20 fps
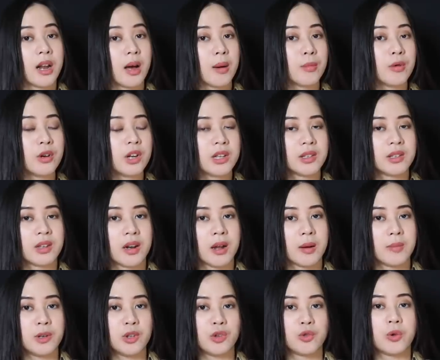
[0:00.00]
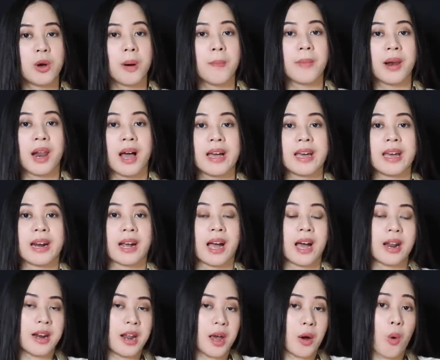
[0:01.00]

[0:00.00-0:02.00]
Namun Izanami juga melahirkan